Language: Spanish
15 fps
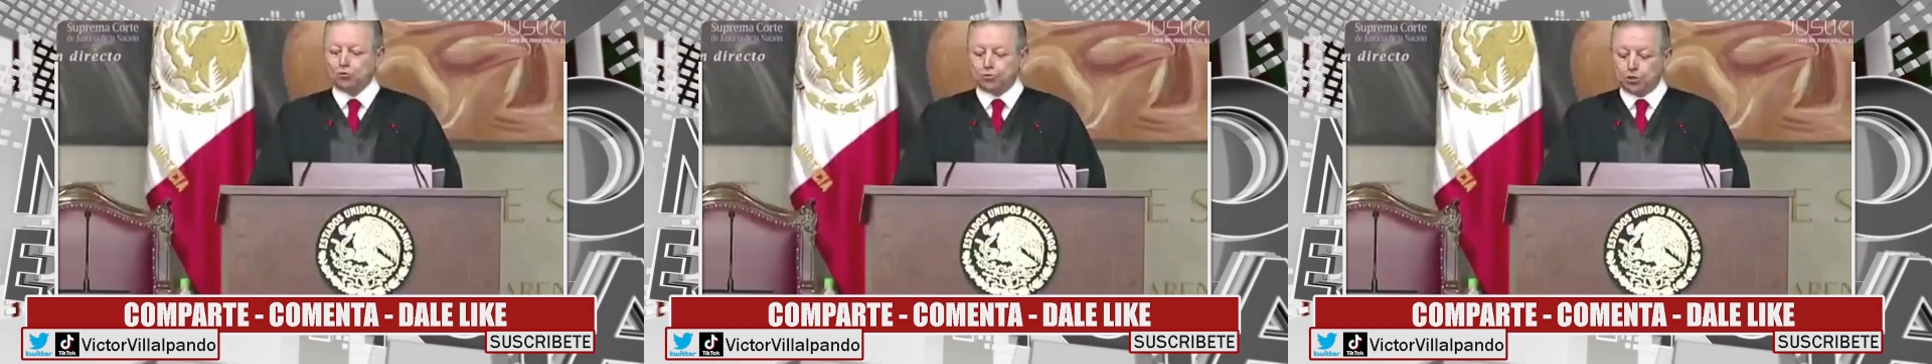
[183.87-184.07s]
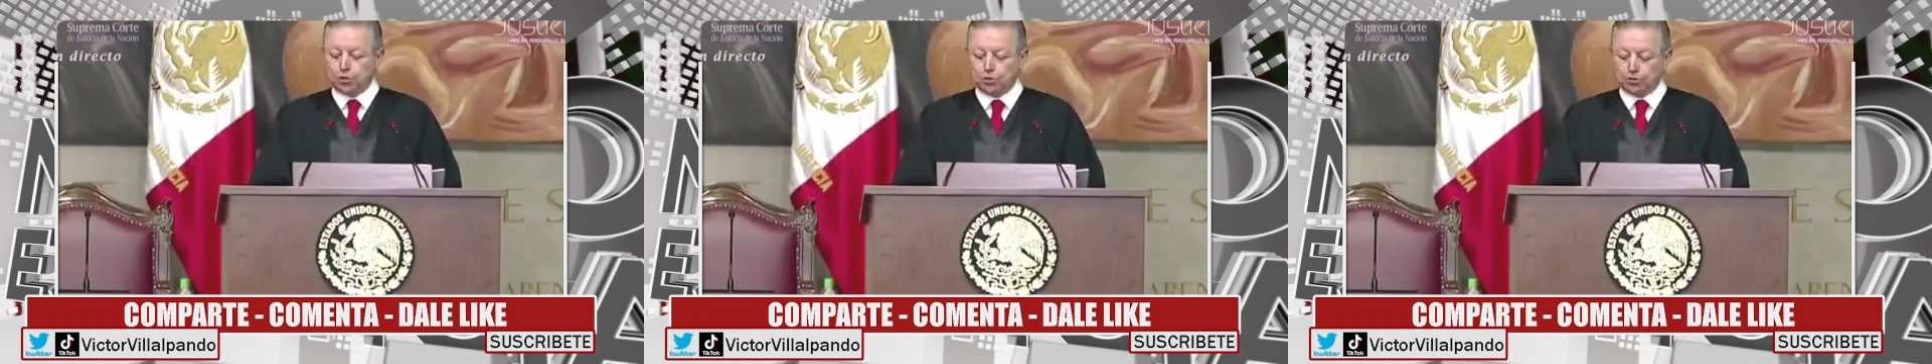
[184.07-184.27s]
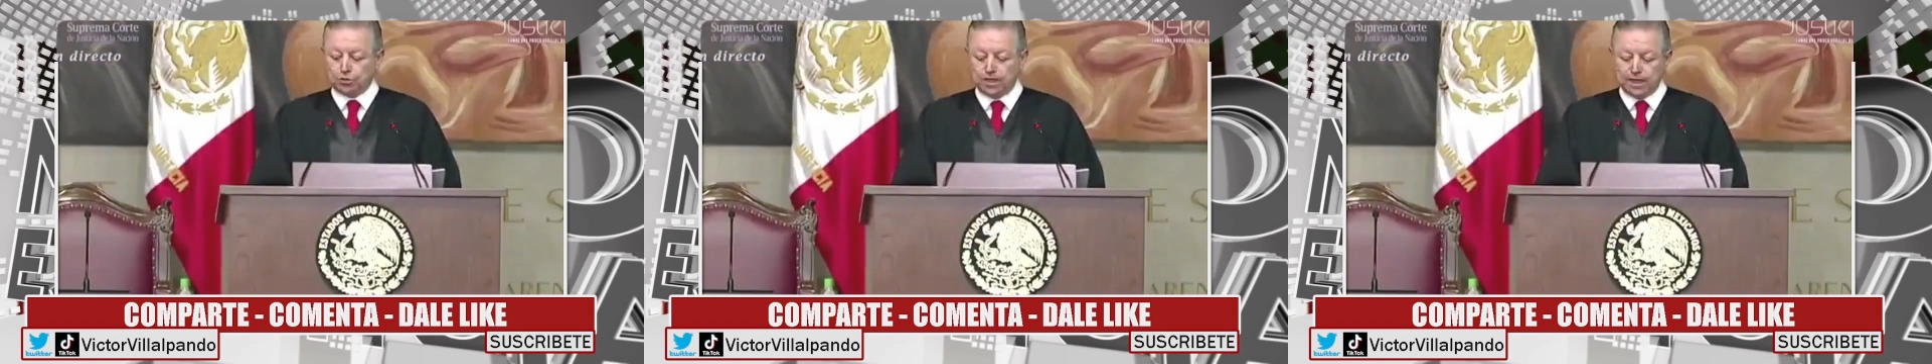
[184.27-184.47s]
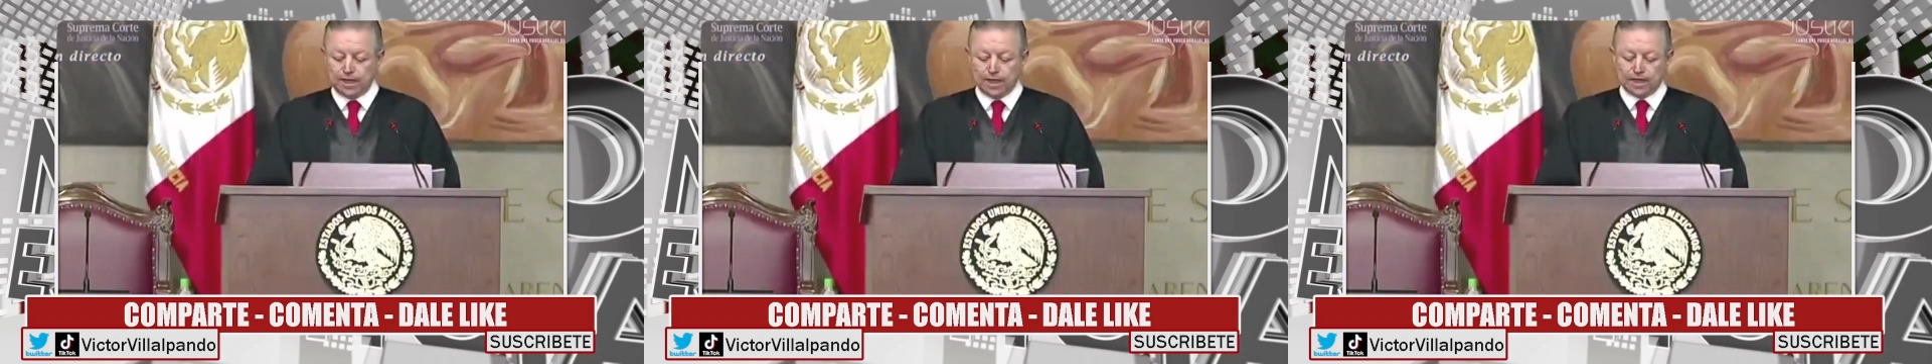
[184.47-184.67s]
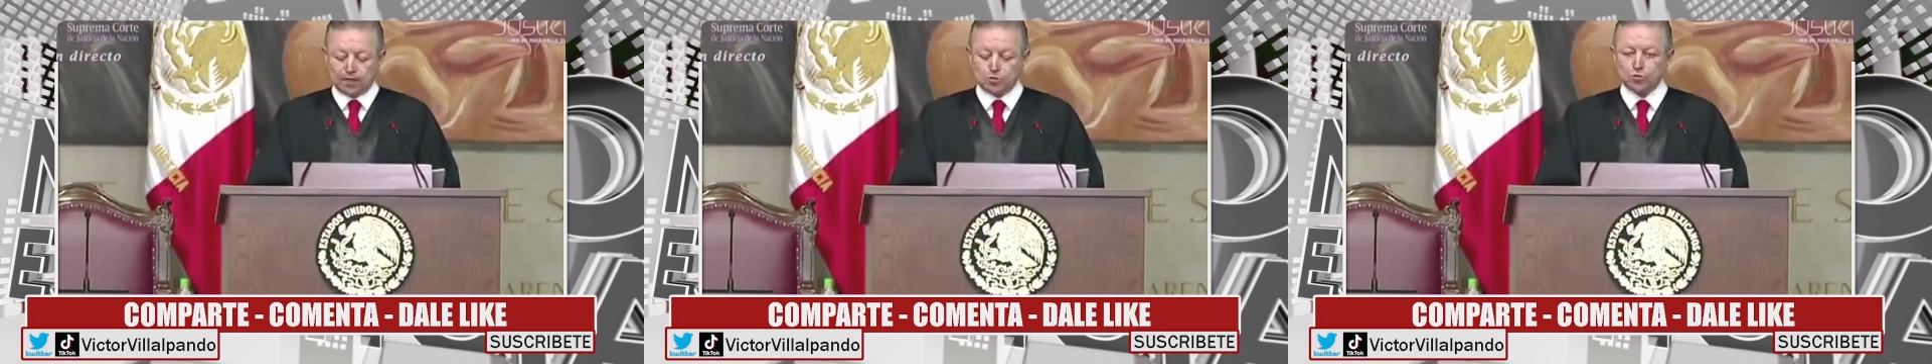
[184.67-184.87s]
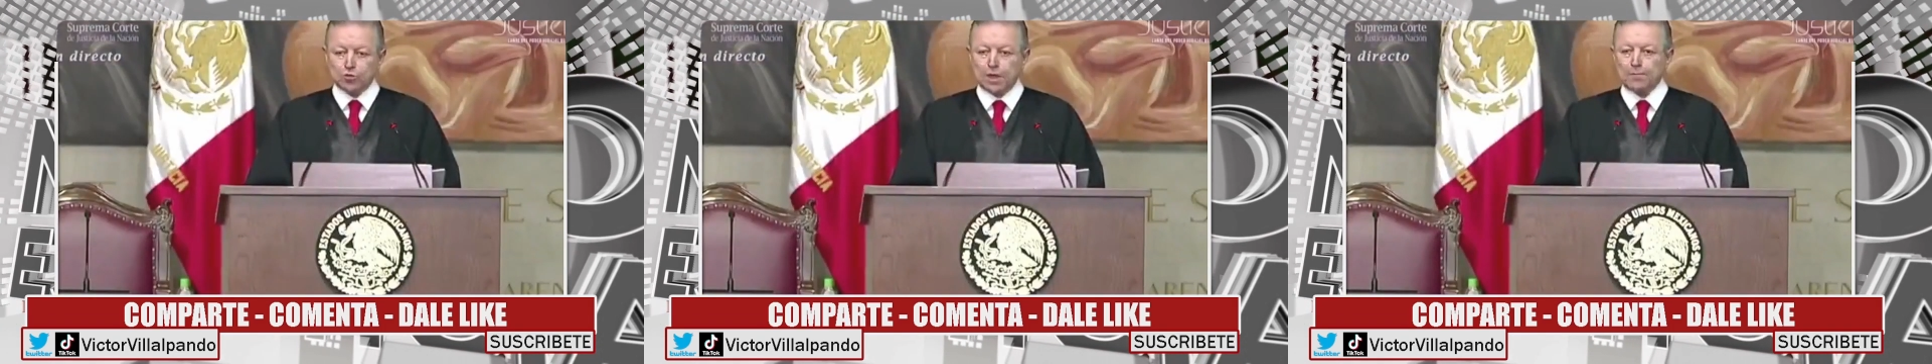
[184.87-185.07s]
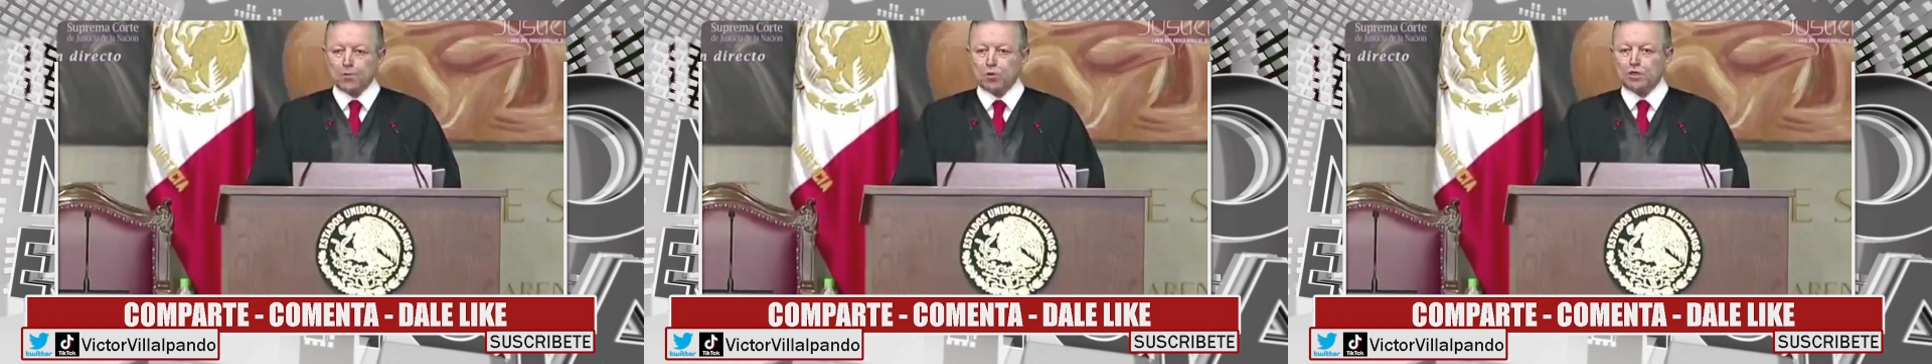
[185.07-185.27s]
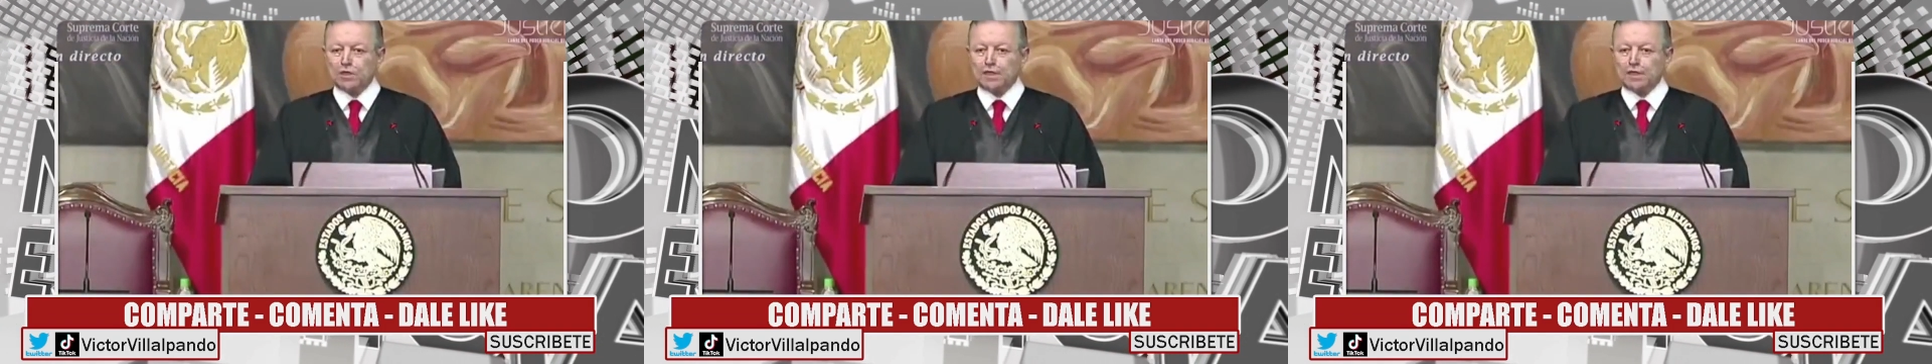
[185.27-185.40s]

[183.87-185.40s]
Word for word: la corrupción es una